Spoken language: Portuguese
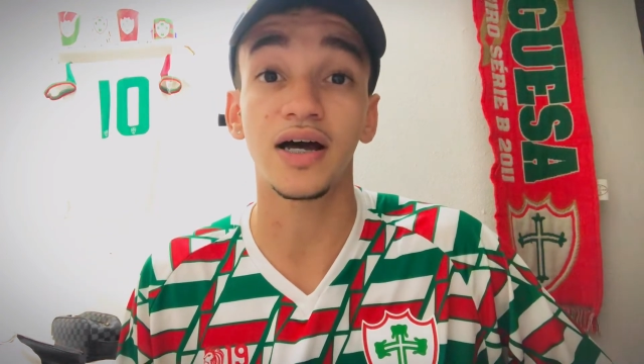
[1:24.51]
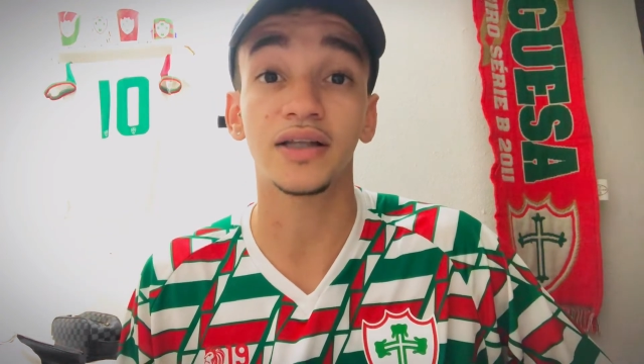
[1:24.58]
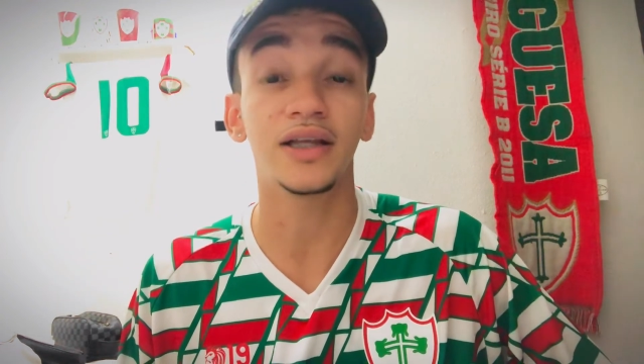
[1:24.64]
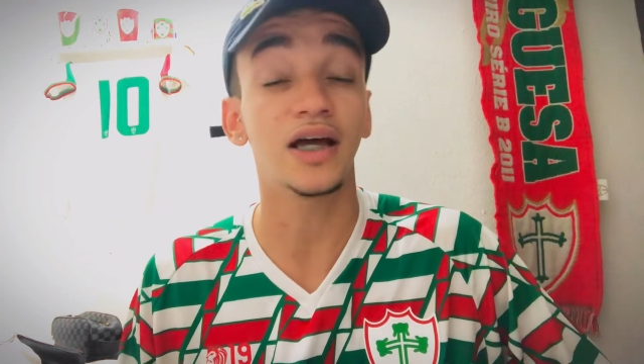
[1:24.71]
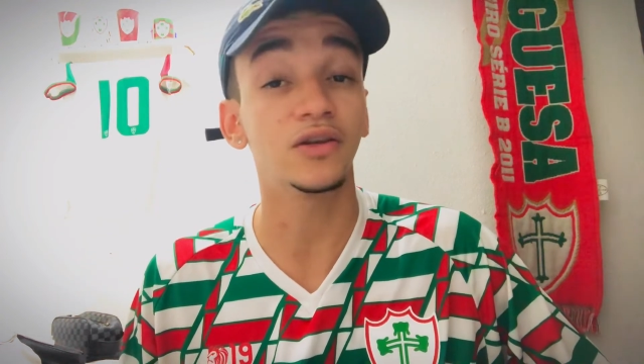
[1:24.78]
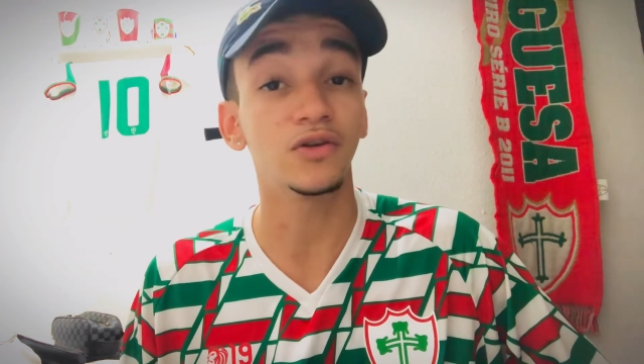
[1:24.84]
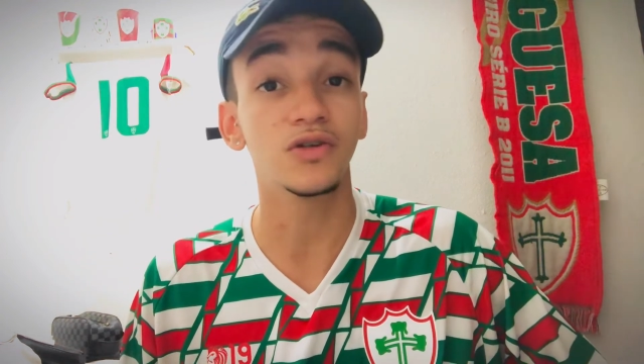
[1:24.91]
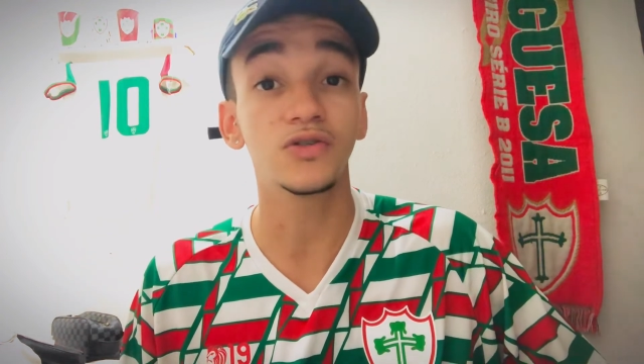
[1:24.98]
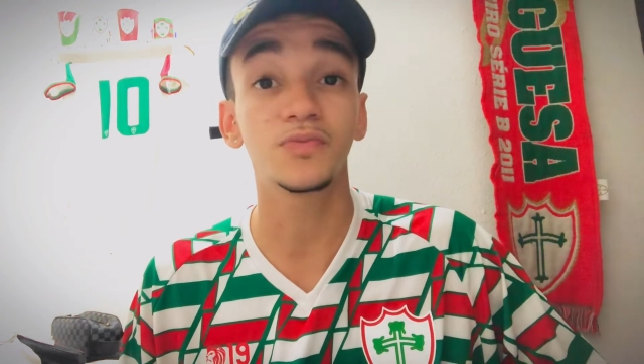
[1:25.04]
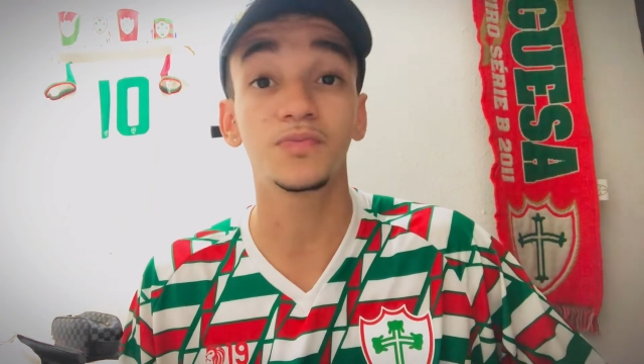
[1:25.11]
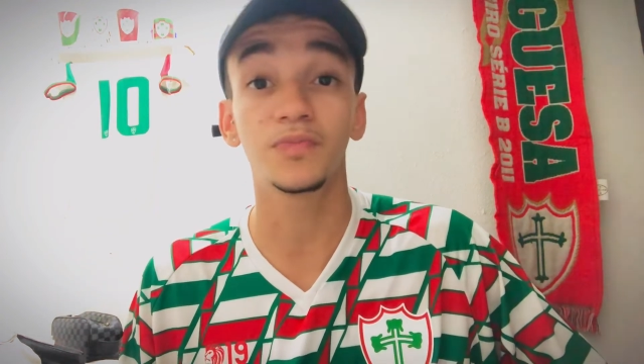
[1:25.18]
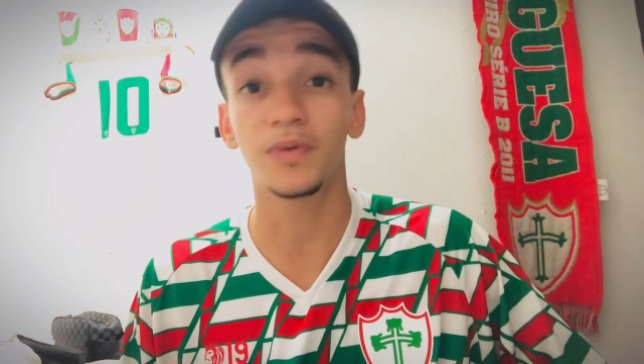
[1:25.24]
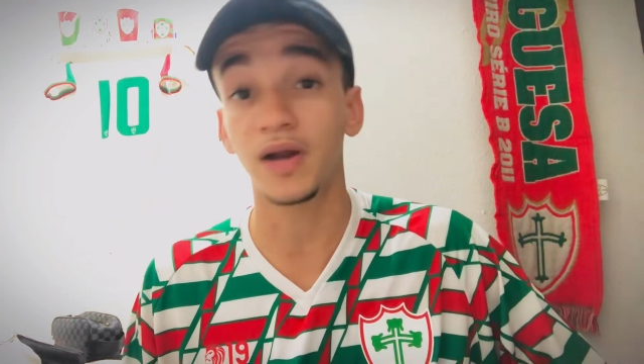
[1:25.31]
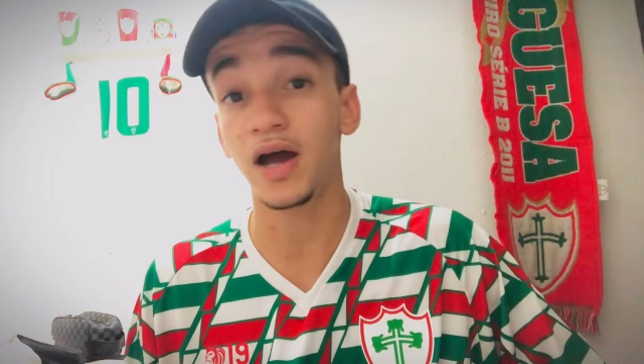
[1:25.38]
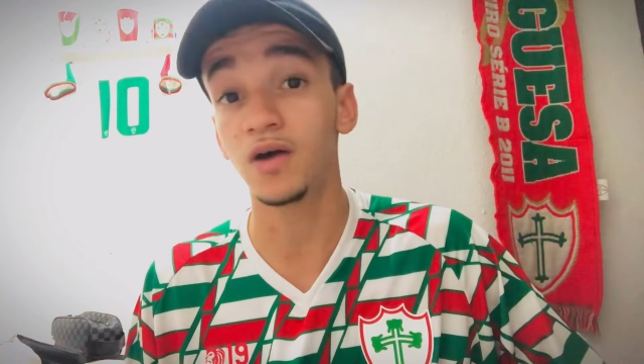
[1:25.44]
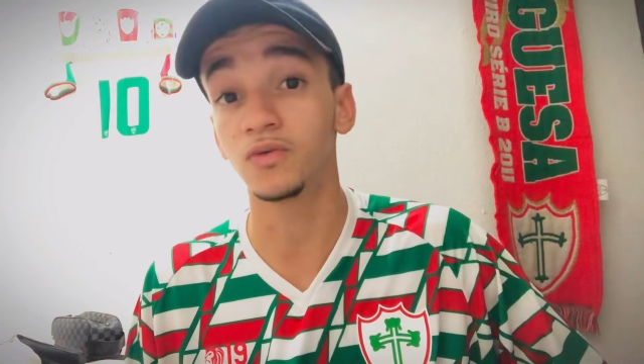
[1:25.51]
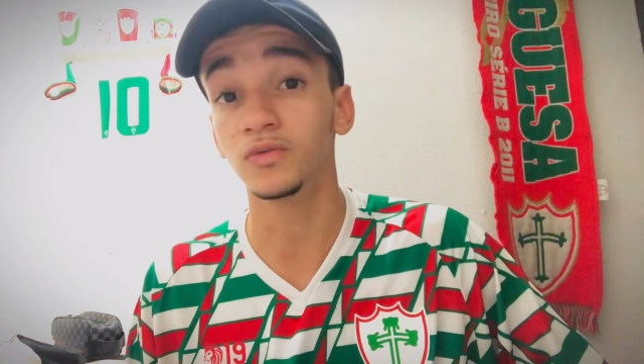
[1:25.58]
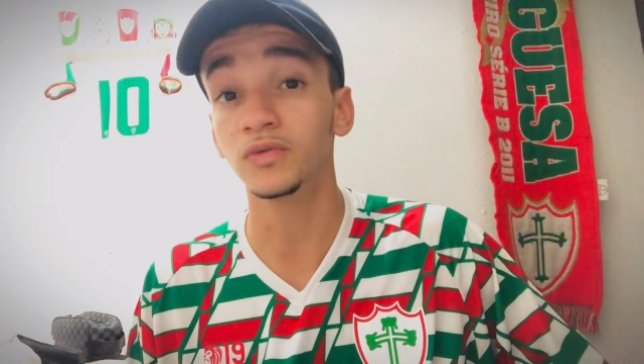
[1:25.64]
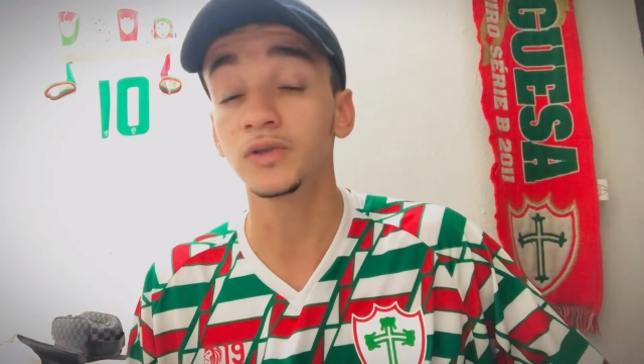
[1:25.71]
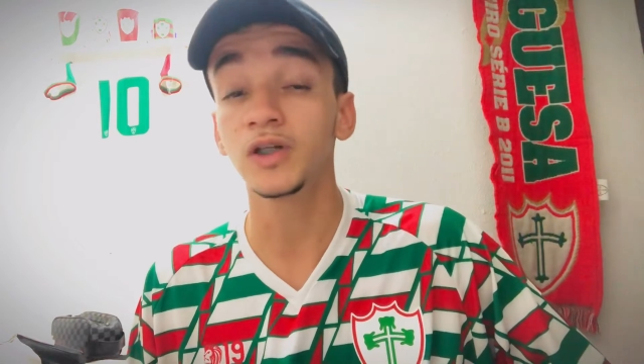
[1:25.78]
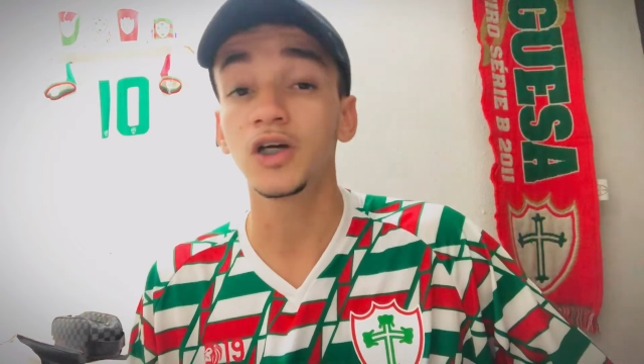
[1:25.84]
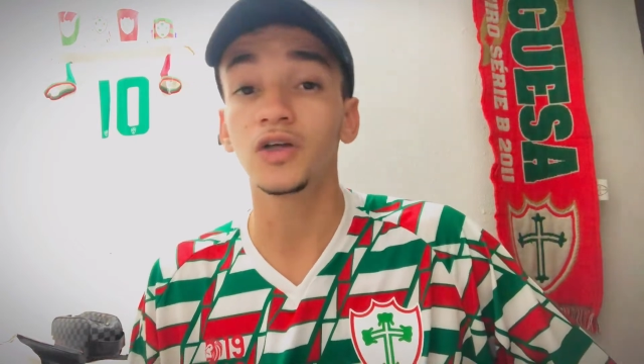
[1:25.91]
da 2 para
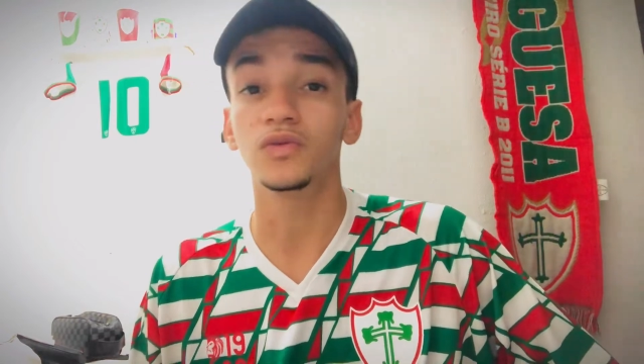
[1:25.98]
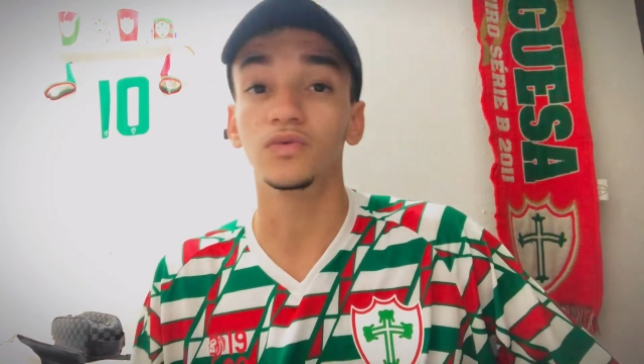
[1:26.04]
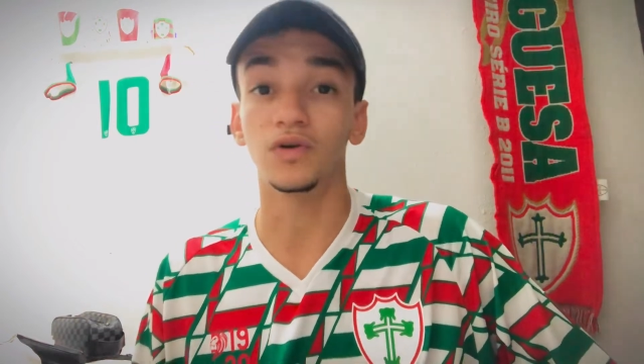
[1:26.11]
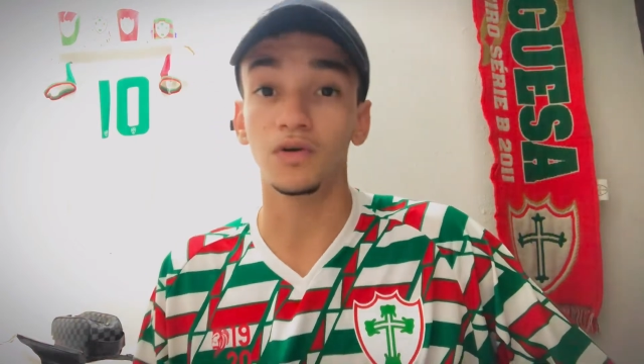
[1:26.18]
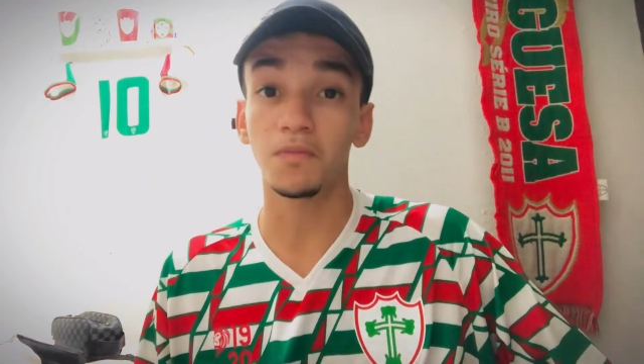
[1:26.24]
1 do ano